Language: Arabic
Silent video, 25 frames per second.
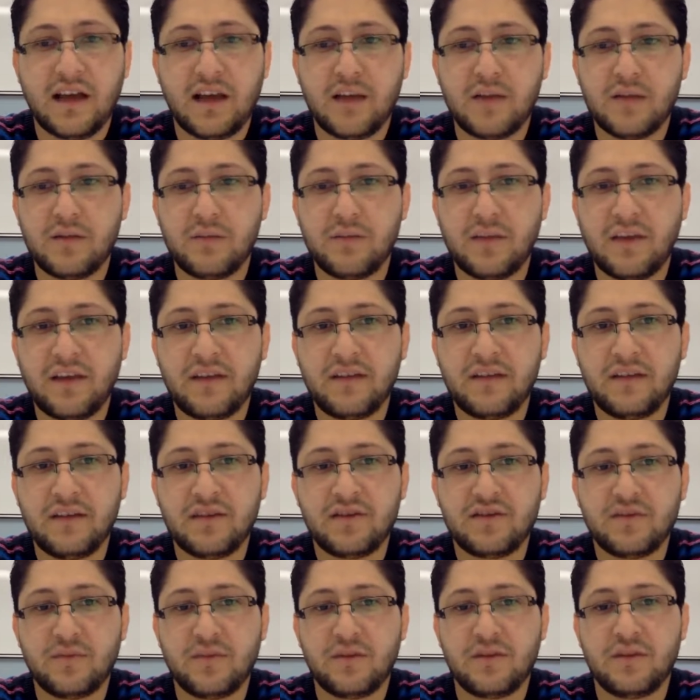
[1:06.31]
عمل بحثي
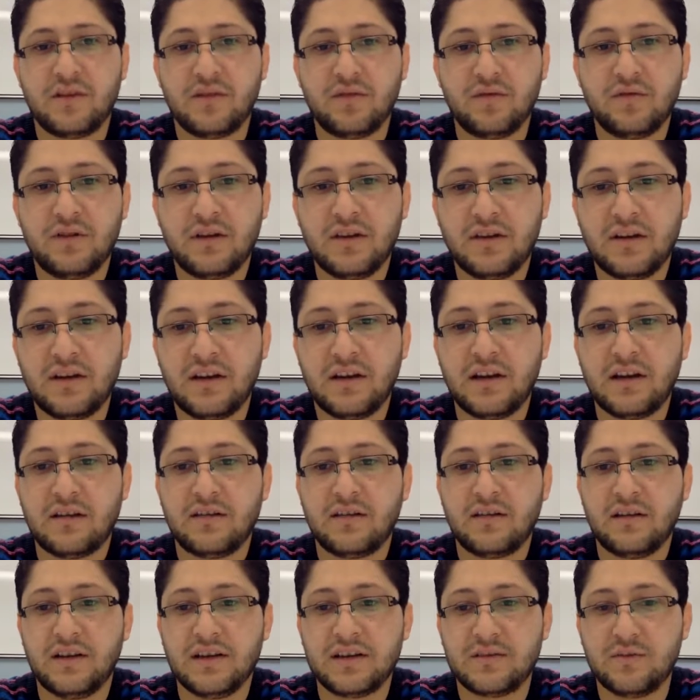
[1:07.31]
يجب أن يكون لديه
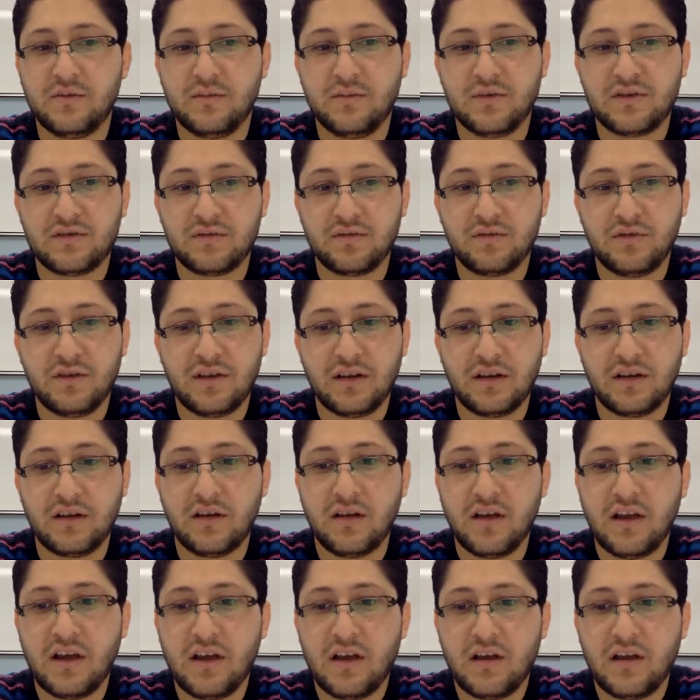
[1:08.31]
هذا الحس بالمسؤولية